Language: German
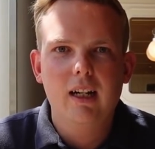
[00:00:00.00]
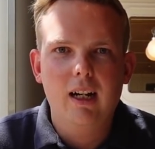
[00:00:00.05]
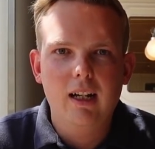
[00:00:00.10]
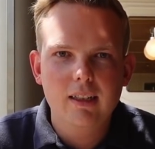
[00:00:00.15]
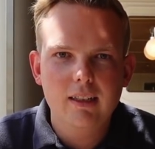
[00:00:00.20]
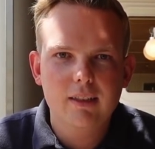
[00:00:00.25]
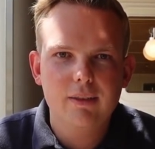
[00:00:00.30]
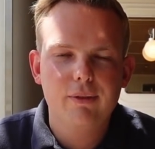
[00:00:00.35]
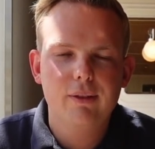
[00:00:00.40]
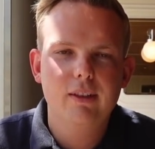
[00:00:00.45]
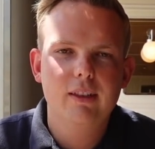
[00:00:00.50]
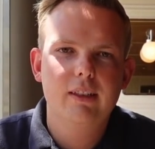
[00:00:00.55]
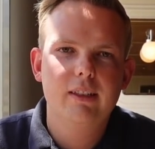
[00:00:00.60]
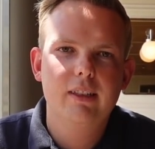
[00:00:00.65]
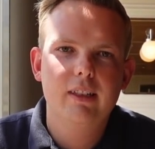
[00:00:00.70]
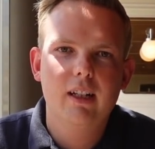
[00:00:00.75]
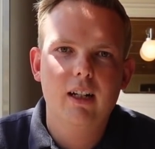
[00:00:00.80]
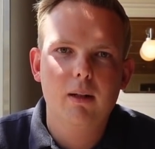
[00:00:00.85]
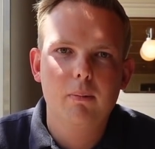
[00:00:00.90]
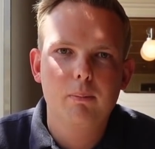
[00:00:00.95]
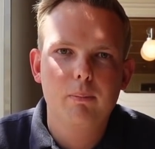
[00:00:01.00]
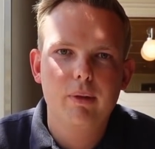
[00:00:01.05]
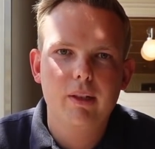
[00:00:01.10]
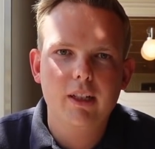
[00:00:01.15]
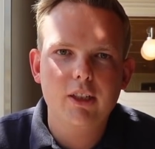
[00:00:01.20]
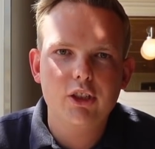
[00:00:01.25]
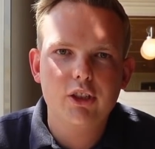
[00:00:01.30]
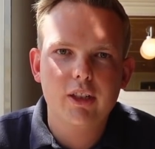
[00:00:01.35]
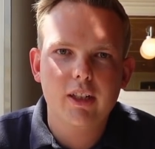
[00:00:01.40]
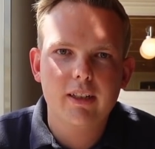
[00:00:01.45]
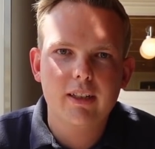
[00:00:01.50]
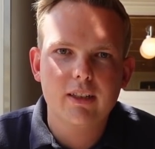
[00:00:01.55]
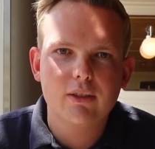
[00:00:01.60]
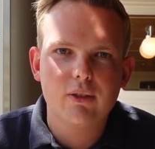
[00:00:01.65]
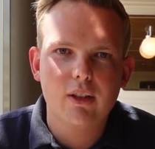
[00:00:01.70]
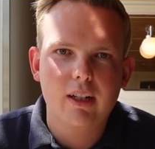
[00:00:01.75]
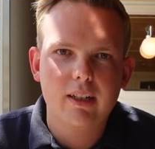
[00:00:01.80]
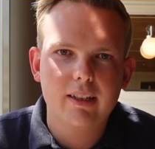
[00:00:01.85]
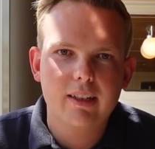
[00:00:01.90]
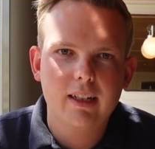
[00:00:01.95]
Alles findet hier am Platz statt,
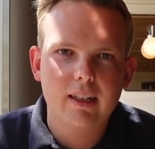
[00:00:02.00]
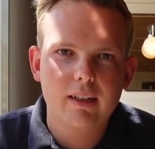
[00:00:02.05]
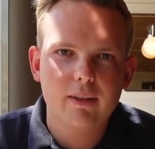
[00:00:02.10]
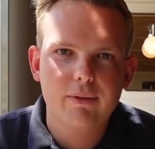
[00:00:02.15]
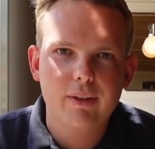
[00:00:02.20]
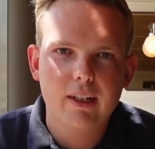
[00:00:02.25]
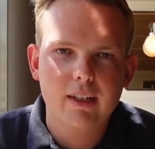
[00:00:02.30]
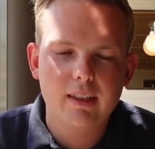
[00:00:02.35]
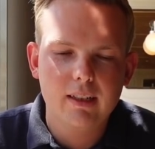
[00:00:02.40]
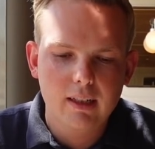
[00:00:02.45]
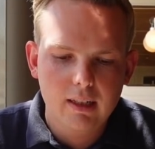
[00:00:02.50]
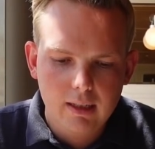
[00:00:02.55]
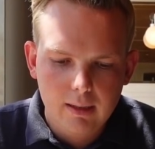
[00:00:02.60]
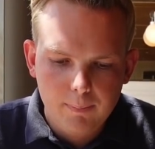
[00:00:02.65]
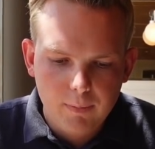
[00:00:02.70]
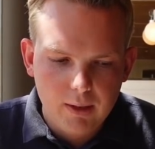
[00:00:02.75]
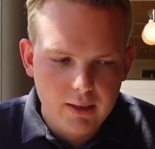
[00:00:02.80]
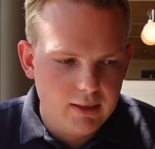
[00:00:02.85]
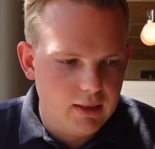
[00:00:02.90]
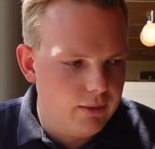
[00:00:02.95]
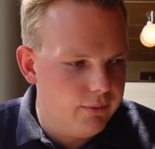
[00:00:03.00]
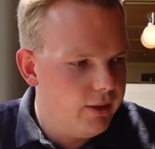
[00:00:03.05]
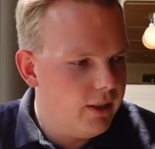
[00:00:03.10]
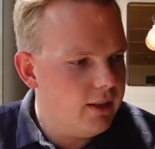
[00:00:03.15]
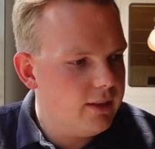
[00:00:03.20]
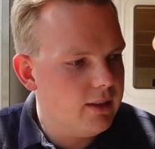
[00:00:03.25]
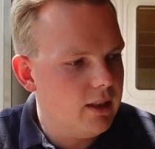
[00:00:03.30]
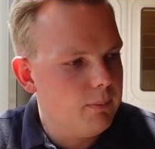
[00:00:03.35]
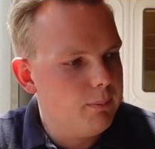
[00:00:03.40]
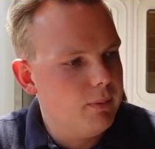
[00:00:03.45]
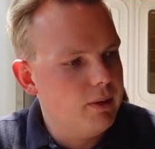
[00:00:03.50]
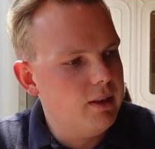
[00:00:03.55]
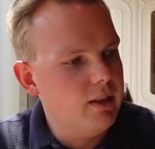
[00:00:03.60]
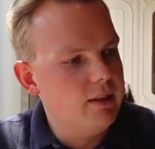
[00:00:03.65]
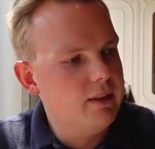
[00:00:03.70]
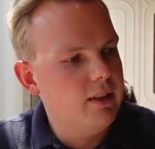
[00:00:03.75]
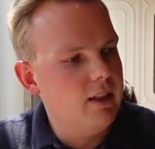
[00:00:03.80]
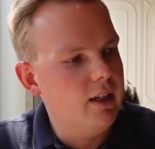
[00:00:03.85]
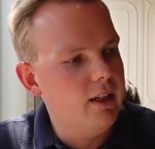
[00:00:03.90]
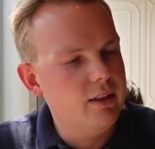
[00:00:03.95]
also alle Gänge werden serviert. Da hat man
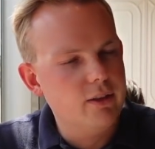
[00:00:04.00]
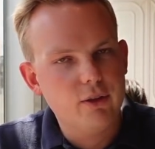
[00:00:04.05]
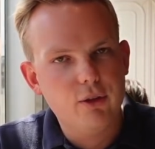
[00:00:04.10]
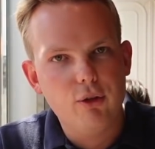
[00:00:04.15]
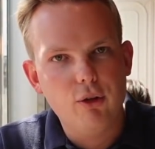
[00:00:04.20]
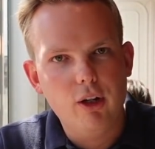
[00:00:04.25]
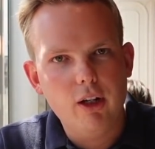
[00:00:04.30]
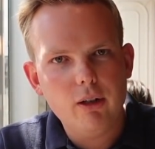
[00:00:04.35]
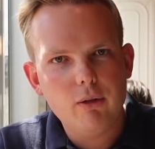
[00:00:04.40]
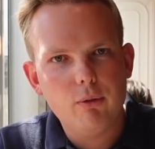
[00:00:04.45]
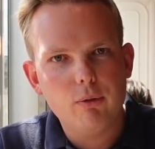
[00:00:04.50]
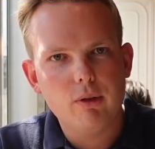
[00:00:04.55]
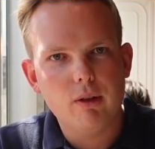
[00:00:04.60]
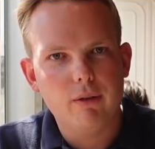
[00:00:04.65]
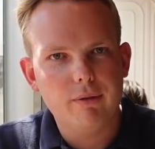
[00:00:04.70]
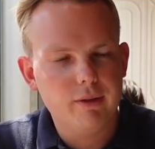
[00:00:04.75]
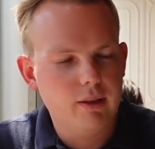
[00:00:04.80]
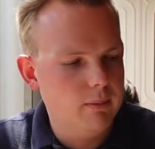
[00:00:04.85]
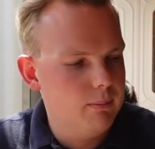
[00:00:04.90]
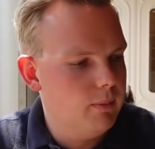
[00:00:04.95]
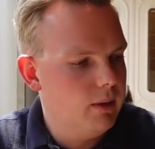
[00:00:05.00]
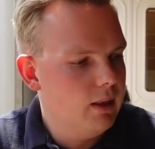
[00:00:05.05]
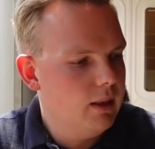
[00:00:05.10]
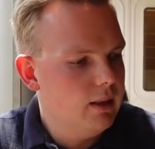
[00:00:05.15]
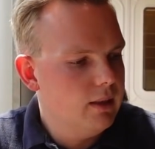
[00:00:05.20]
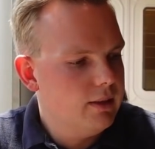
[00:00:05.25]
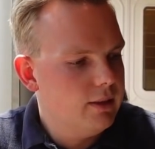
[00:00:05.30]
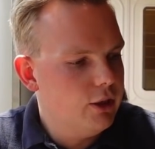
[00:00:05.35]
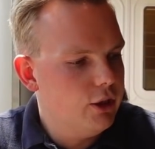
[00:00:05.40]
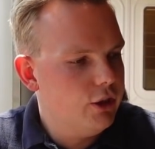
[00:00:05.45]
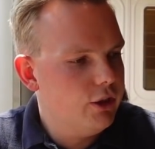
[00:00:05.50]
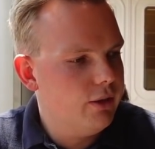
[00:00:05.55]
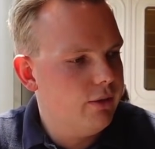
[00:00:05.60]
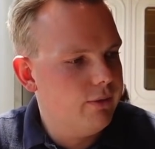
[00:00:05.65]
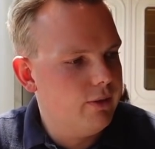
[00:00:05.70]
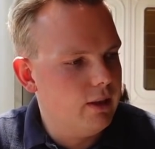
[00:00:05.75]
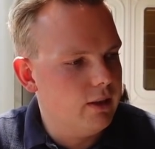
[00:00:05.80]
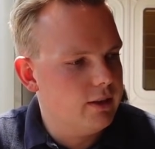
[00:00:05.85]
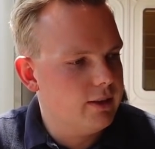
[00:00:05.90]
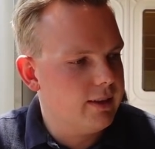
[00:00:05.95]
dann hier einen QR-Code auf dem Tisch.
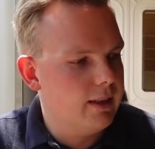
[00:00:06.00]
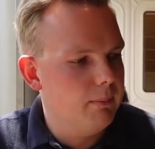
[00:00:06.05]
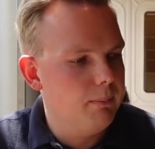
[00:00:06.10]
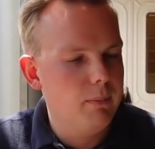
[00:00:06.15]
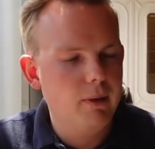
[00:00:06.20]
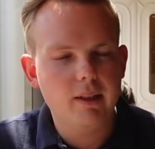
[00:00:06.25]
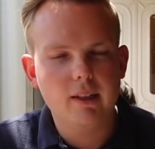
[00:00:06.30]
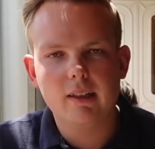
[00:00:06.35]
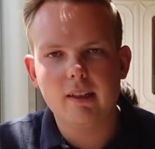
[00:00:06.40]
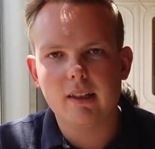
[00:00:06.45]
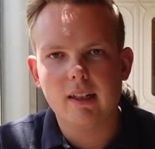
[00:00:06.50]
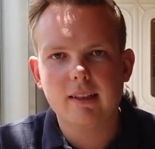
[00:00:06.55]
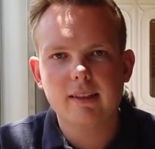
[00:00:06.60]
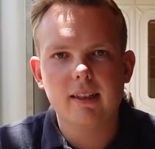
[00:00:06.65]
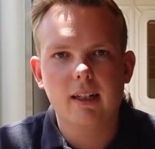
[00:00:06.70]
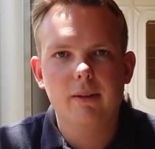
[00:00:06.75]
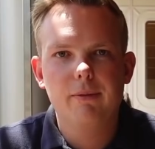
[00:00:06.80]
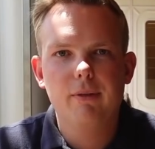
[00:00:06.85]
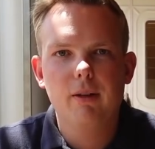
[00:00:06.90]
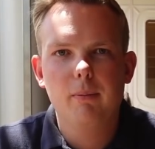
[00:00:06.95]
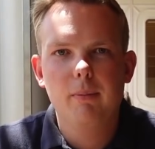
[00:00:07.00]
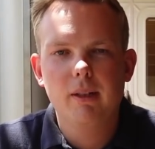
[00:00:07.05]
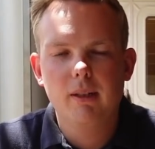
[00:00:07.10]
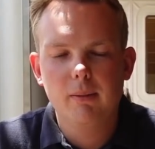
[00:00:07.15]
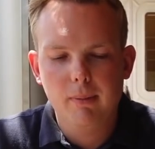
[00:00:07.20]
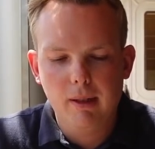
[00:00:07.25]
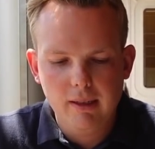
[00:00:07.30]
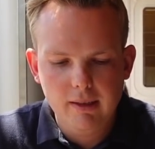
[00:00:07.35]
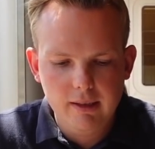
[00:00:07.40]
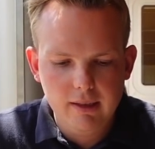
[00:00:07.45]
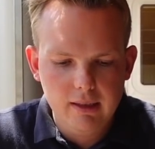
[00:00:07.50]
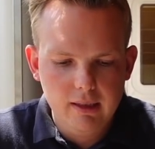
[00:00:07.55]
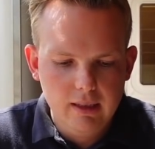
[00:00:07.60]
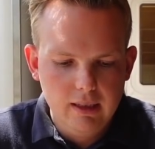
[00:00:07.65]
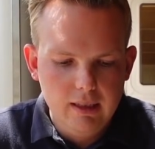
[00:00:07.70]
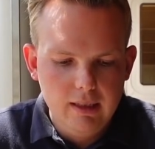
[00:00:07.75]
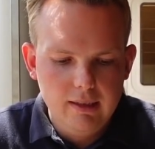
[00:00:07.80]
Das scannt man dann ganz einfach mit dem Handy.